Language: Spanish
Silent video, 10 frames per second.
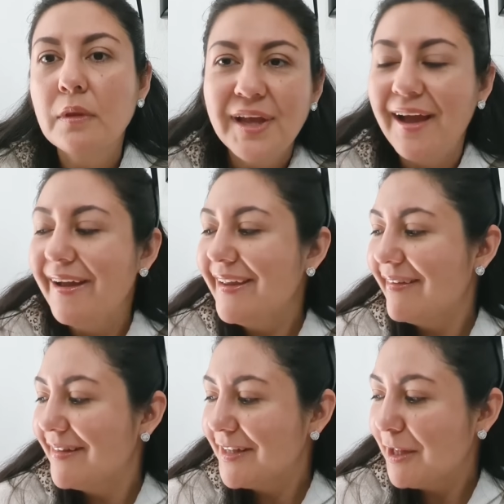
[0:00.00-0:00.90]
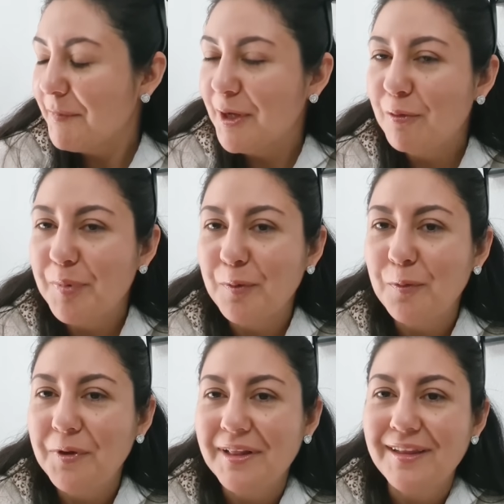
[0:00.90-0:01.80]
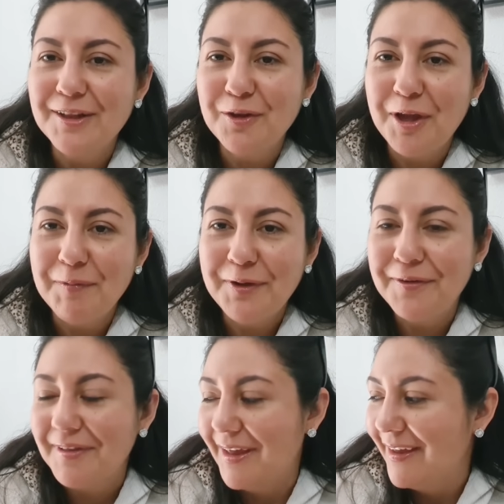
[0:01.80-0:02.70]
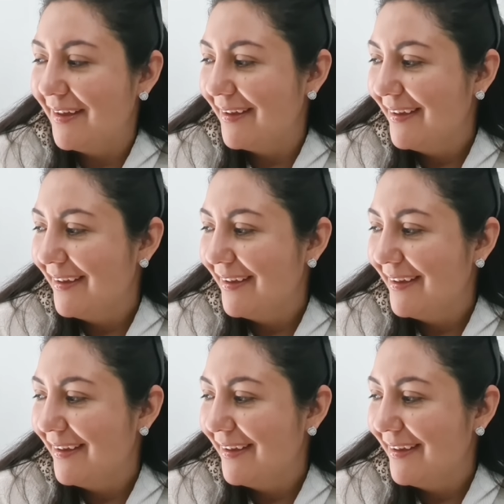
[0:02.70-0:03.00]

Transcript: Ay, ah, a Dante también le compré un juguetito, ya me acordé.